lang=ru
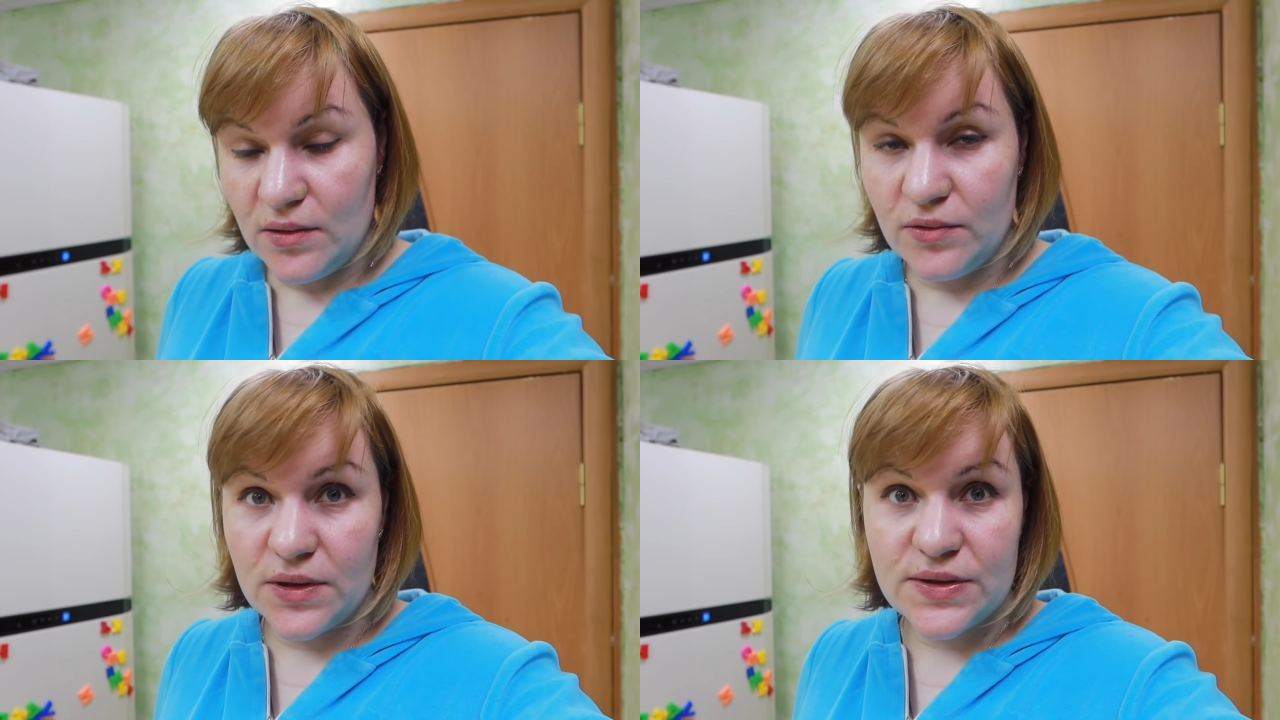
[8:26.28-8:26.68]

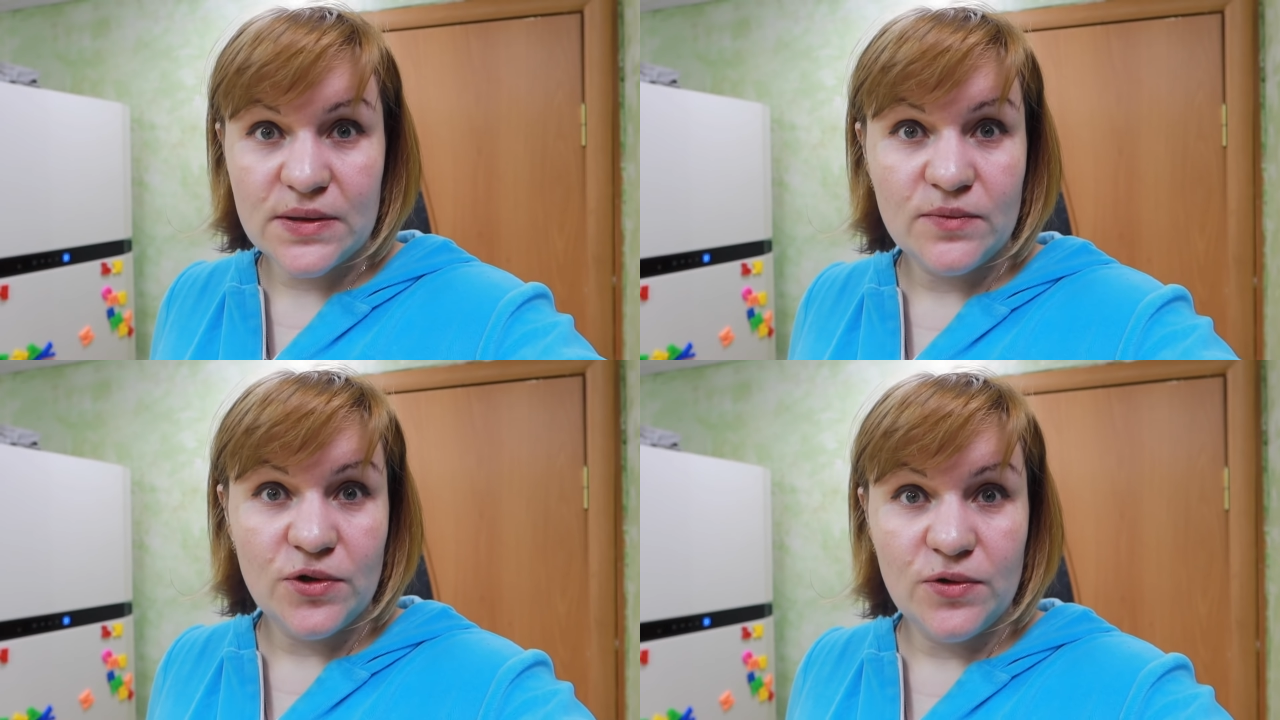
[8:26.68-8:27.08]
Ну а
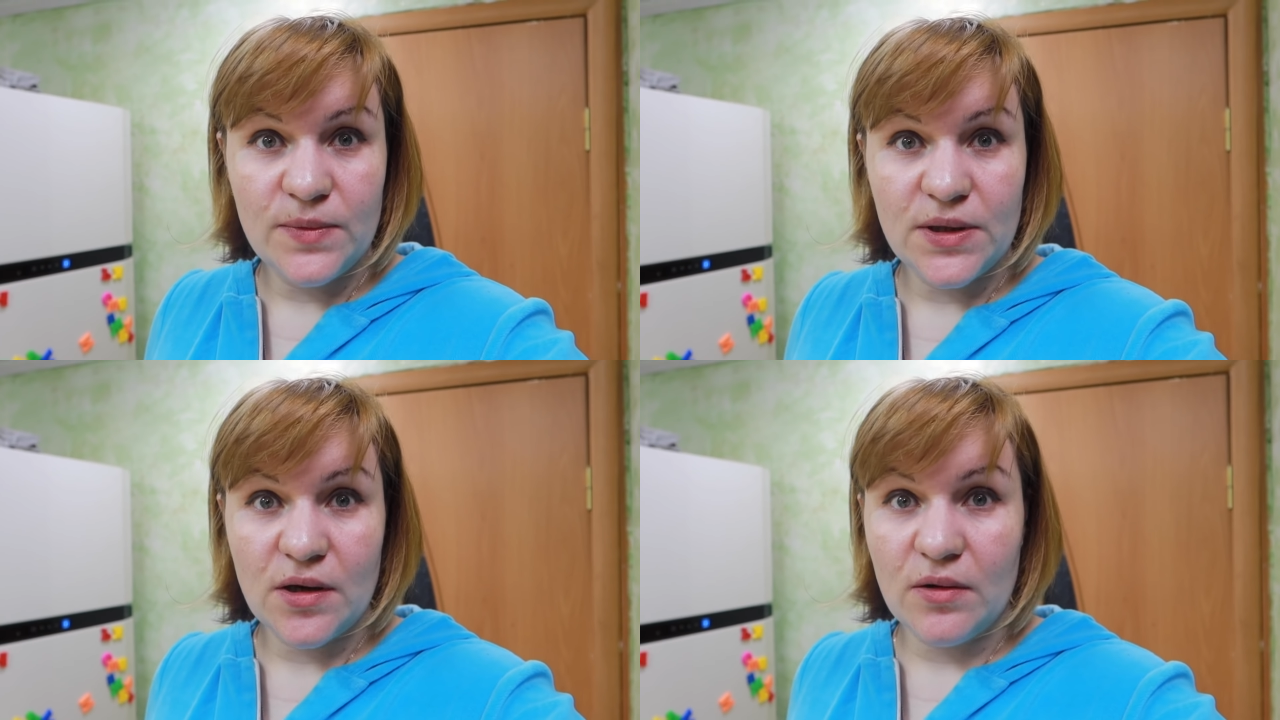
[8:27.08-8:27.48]
самой у
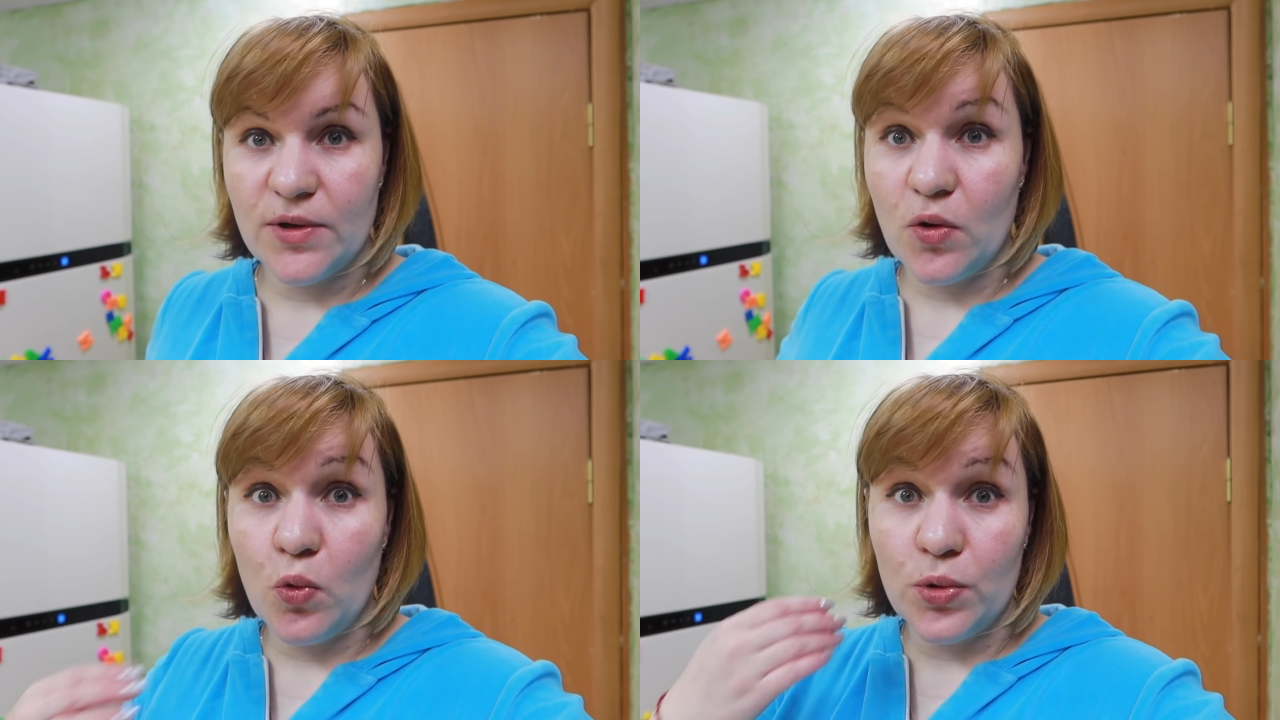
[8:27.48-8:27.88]
меня, у
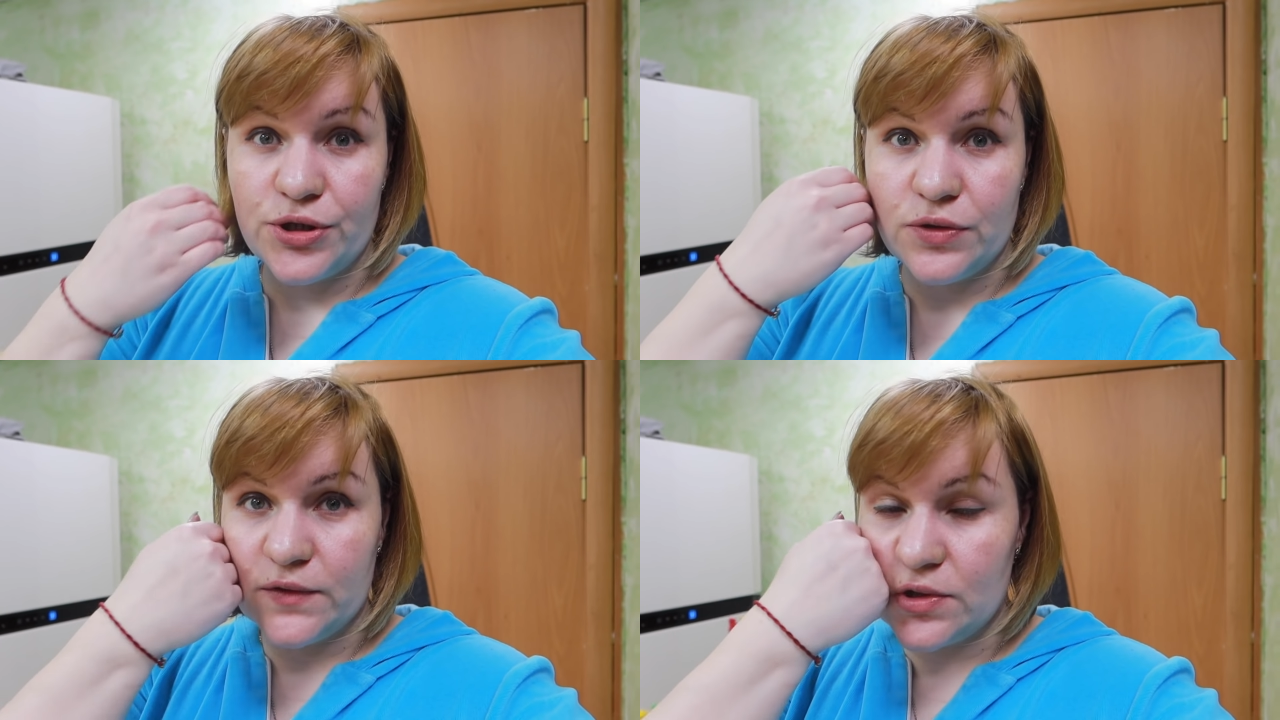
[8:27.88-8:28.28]
меня
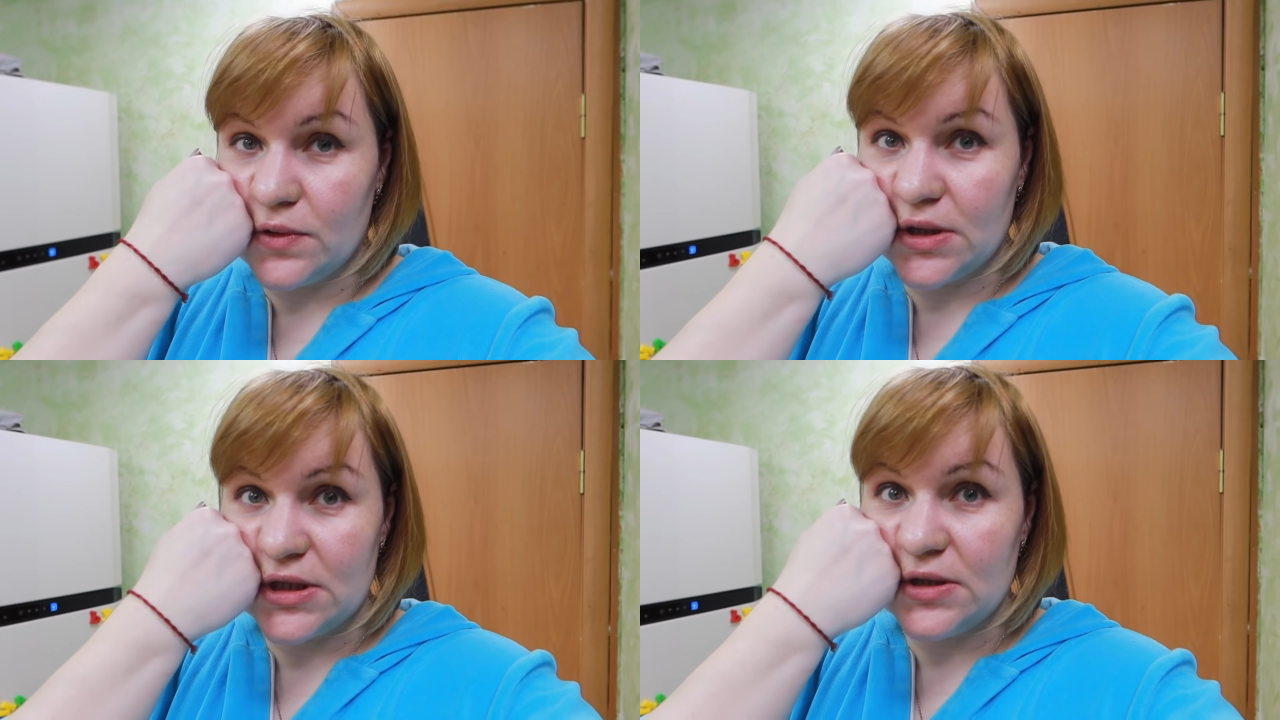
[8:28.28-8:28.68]
очень
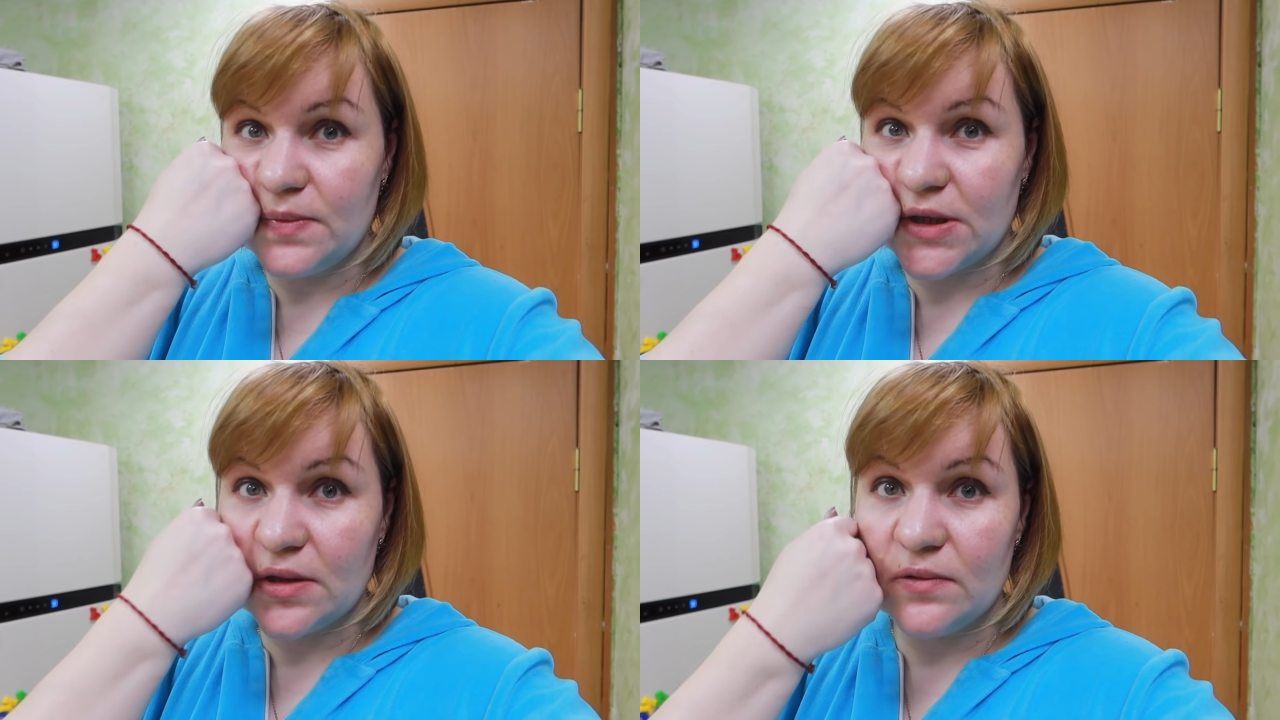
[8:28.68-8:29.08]
высокая
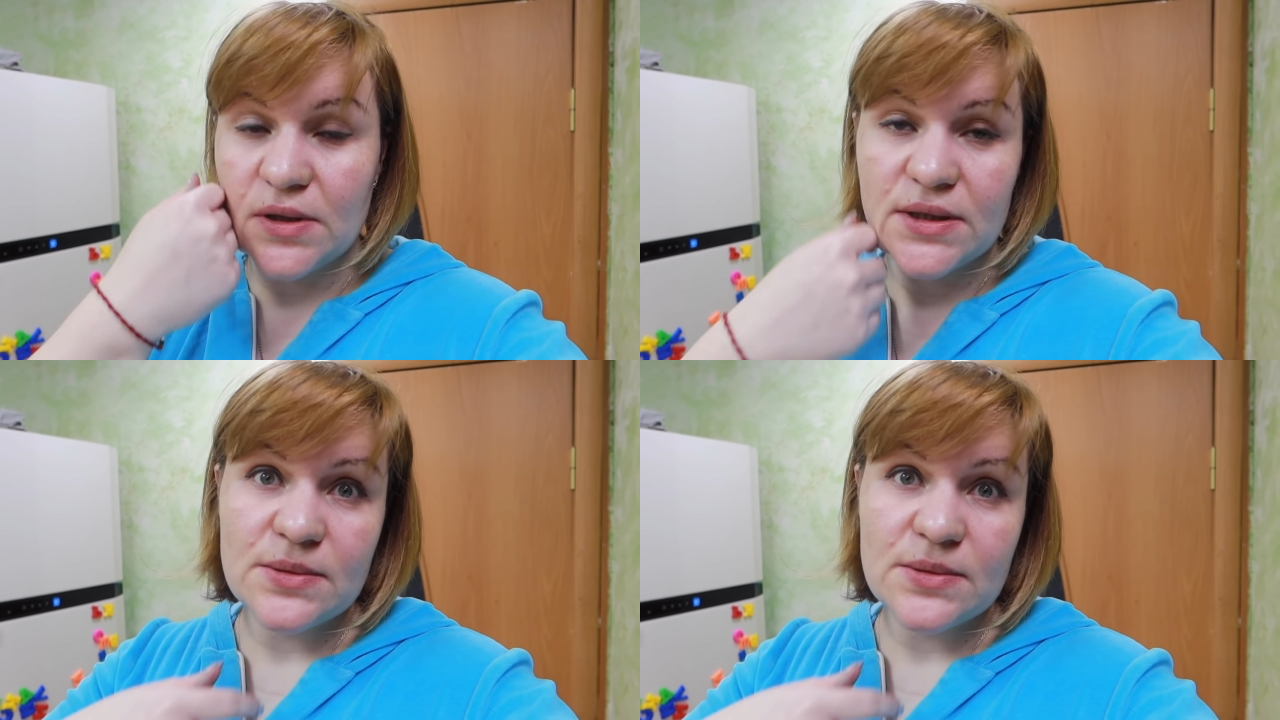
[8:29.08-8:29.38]
температура,